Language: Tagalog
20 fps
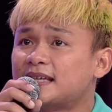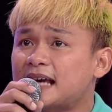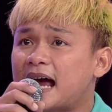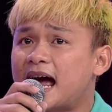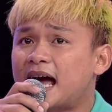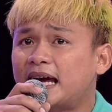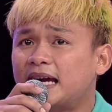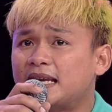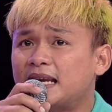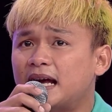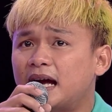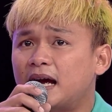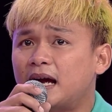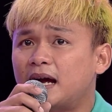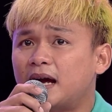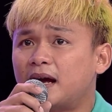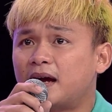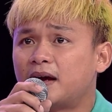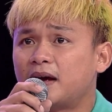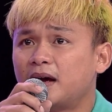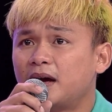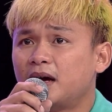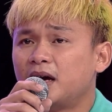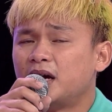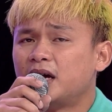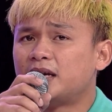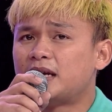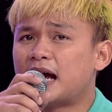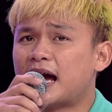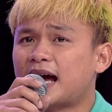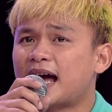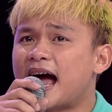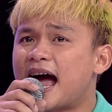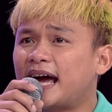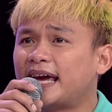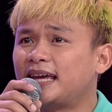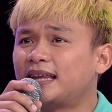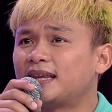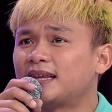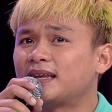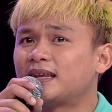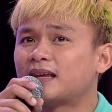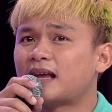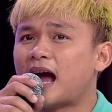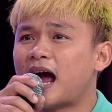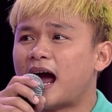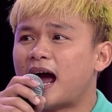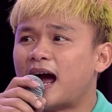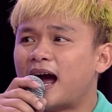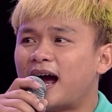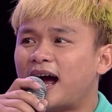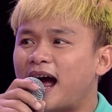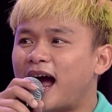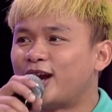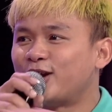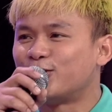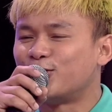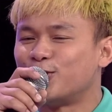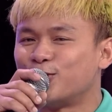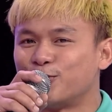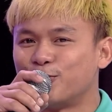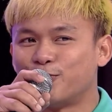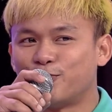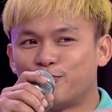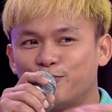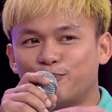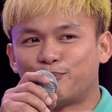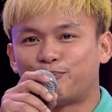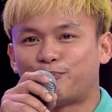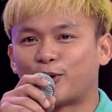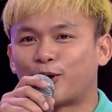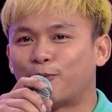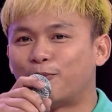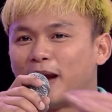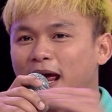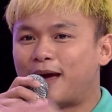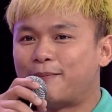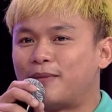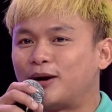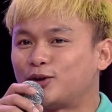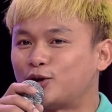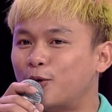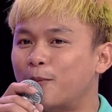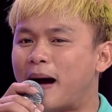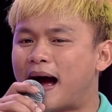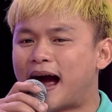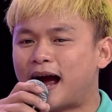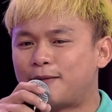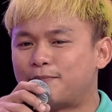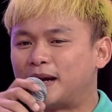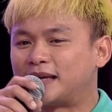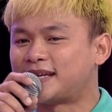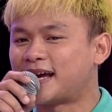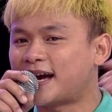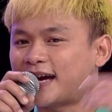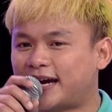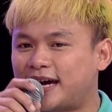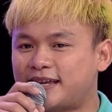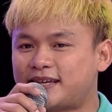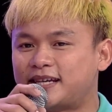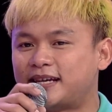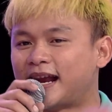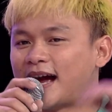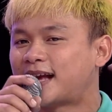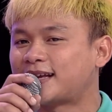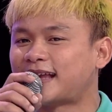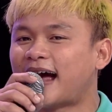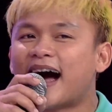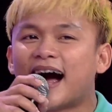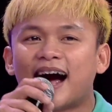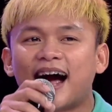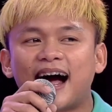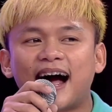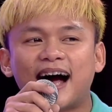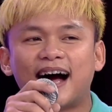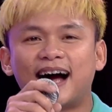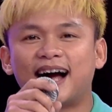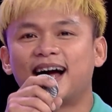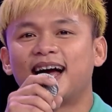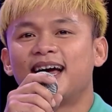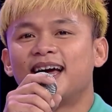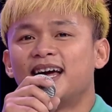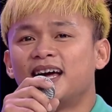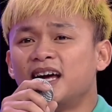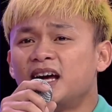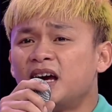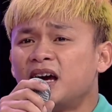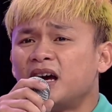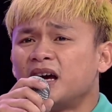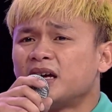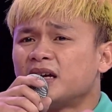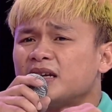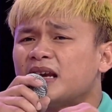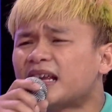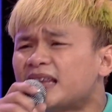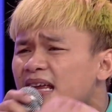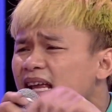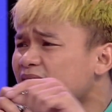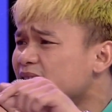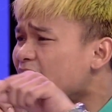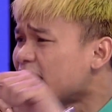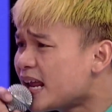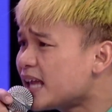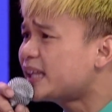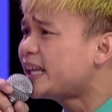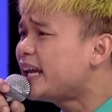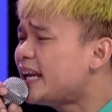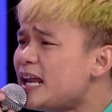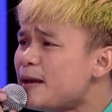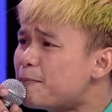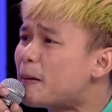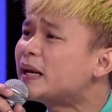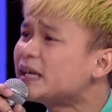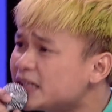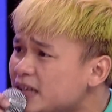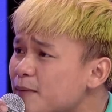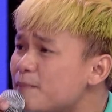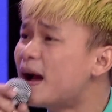sa akin na, na kahit anong problemang dumaan, masakit, sinaktan ka, nanat nanatili pa rin siyang